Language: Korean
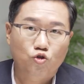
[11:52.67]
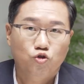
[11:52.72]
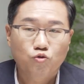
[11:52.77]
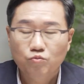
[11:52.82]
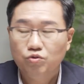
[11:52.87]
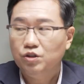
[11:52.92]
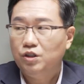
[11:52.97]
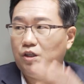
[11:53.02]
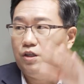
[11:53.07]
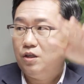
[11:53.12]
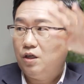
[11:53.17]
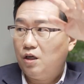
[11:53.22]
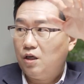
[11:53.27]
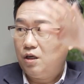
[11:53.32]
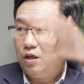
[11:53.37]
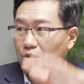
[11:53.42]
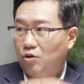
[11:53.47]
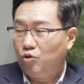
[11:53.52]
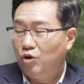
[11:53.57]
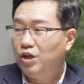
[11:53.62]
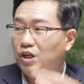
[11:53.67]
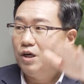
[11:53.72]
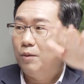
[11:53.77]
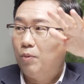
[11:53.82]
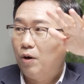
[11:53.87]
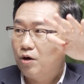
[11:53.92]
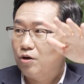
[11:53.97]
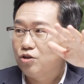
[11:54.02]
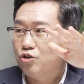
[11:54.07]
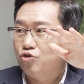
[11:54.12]
충분히 이게 괴리가
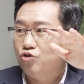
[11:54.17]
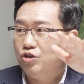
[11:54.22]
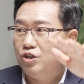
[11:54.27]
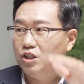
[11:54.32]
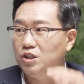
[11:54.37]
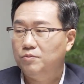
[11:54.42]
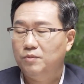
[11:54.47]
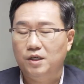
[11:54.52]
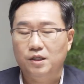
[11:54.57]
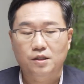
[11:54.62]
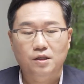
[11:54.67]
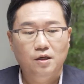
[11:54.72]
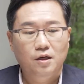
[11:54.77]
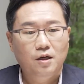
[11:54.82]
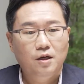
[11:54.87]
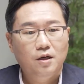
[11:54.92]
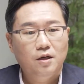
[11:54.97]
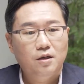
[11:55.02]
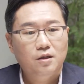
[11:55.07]
벌어질 수 있지만 네.